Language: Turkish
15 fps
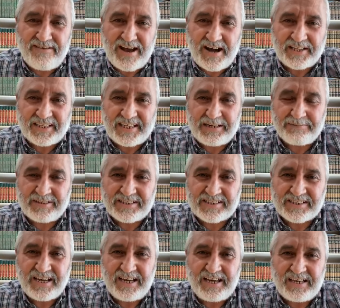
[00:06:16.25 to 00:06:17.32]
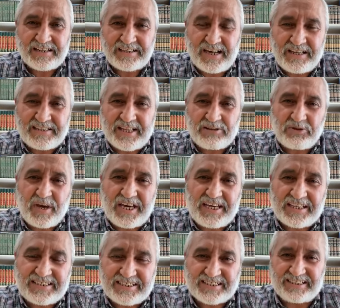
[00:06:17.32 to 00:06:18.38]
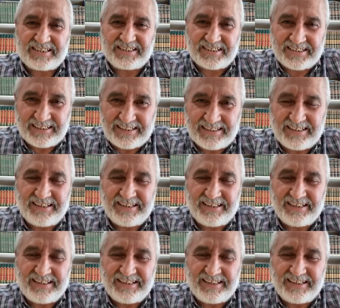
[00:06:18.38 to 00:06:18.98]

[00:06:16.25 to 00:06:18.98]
verdiğimiz randevuya yetiştik.